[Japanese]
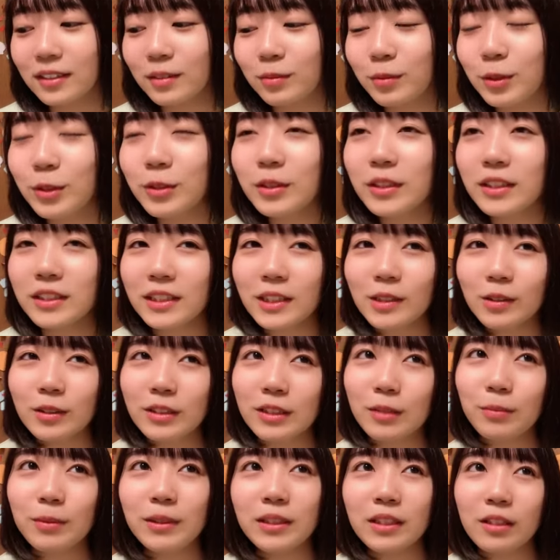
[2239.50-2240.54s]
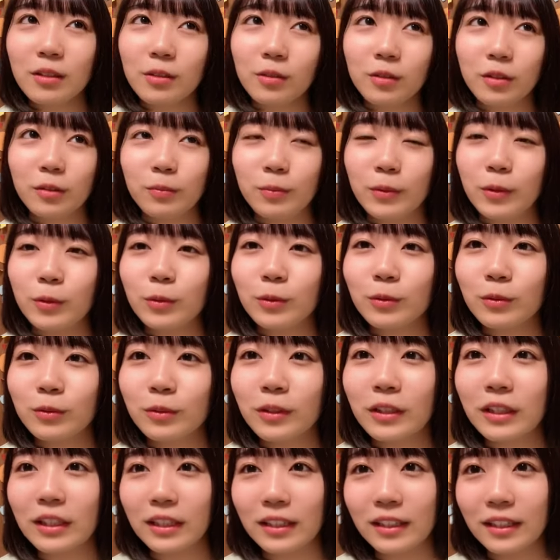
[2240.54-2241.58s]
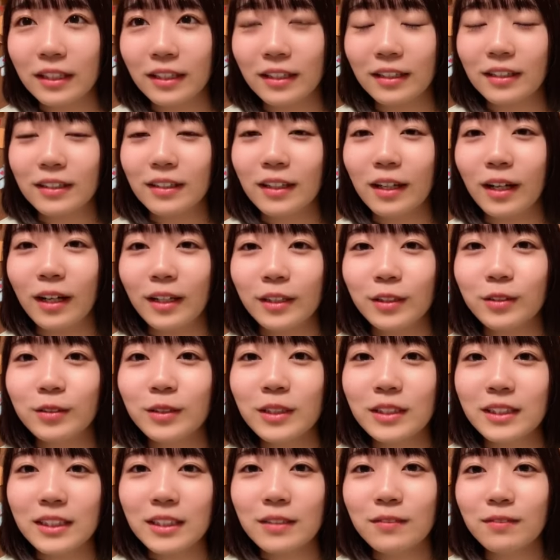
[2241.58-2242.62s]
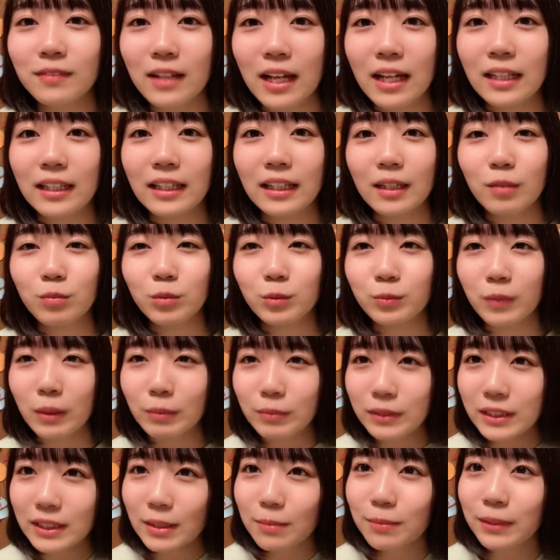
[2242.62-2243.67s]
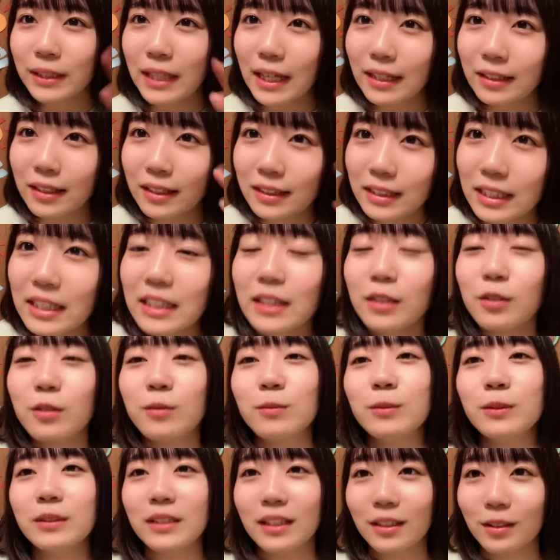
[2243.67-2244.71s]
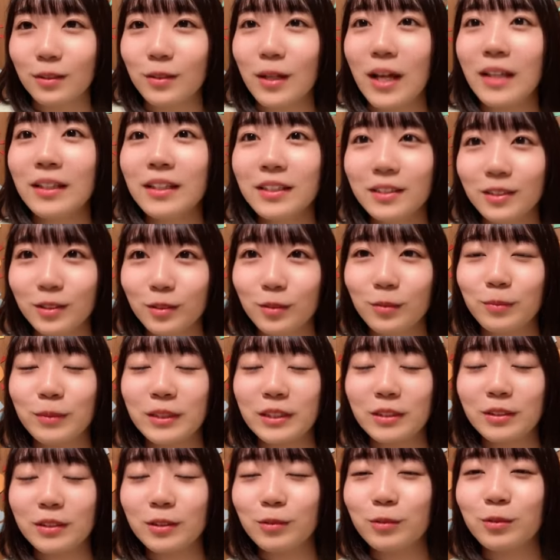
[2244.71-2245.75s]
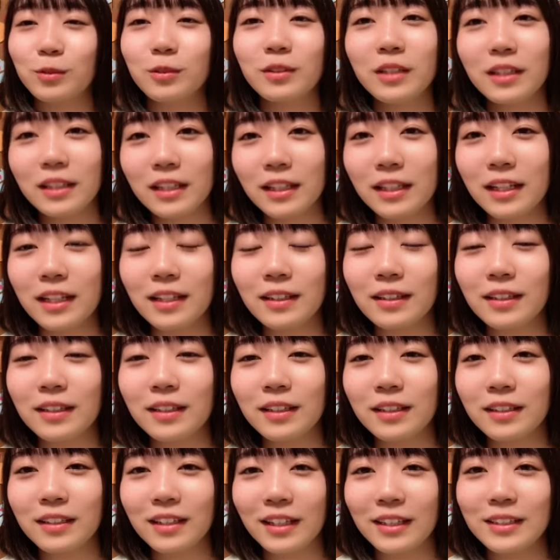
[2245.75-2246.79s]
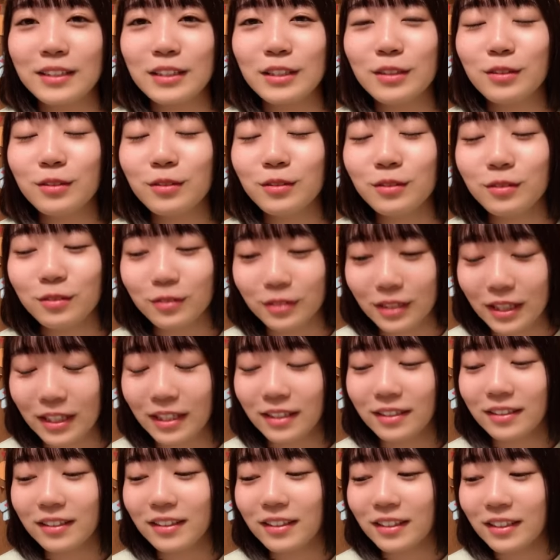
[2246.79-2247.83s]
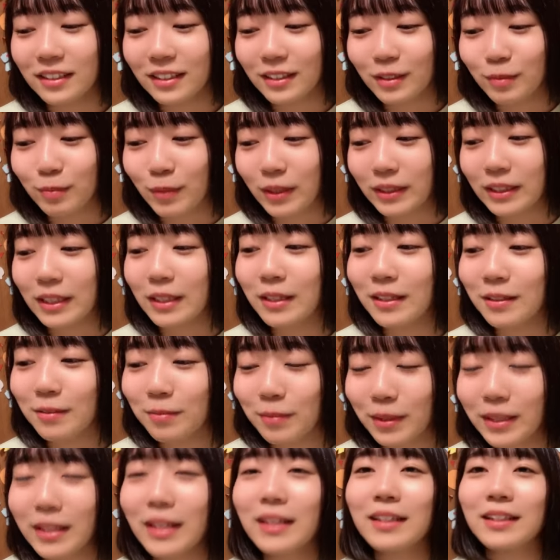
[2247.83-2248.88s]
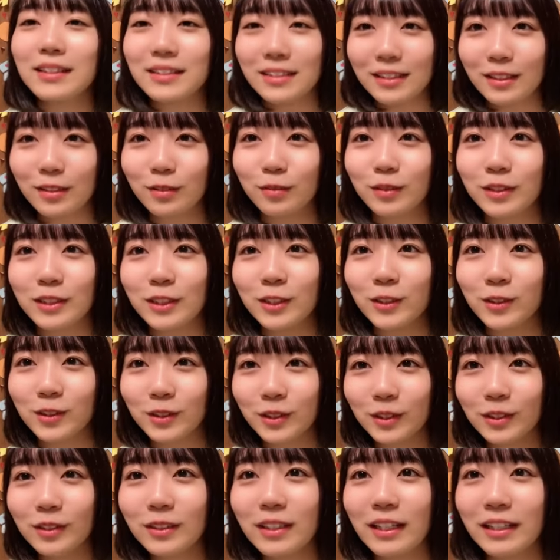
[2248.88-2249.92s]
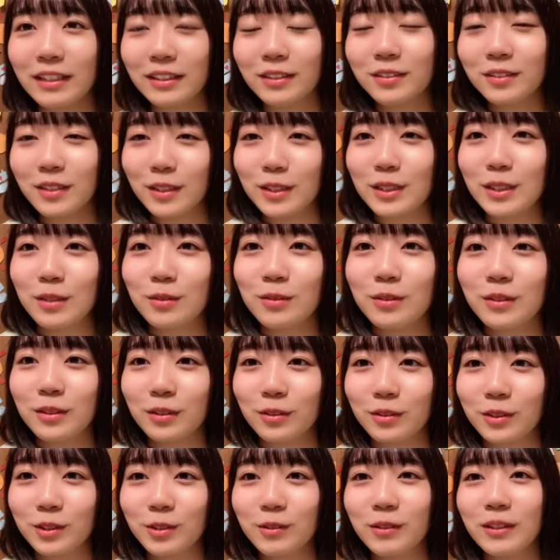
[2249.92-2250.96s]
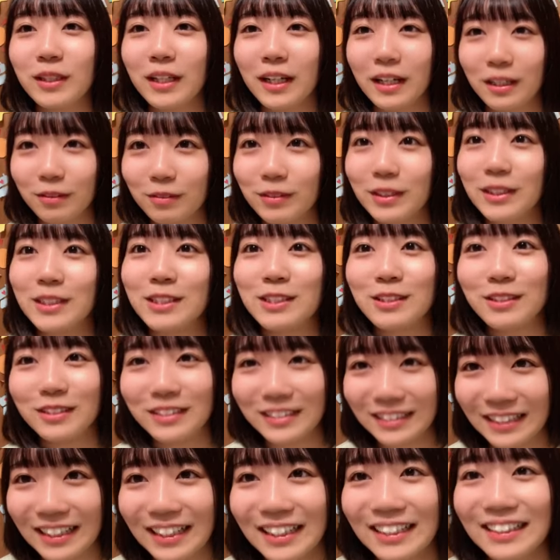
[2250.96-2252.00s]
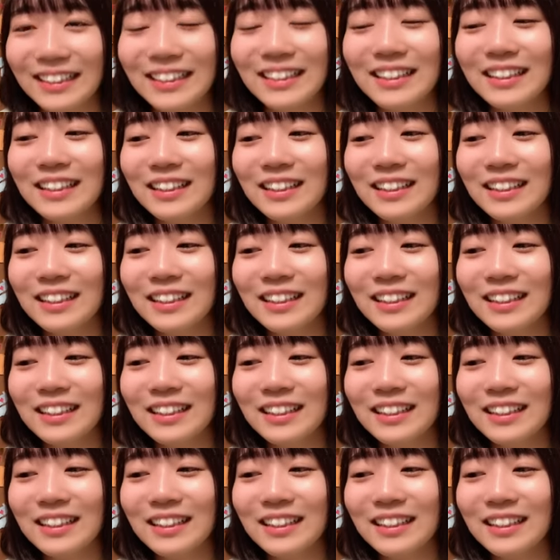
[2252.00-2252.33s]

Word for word: でもゆうねちゃんと喋ってるとやっぱおなんかねなんかゆうねちゃんはなんかもうバブちゃんみたいだねって思うけど話すとめちゃくちゃ大人だなって感じるので、まあ、当たり前なんですけど私4つくらいゆうねちゃんの方が年上だから私よりね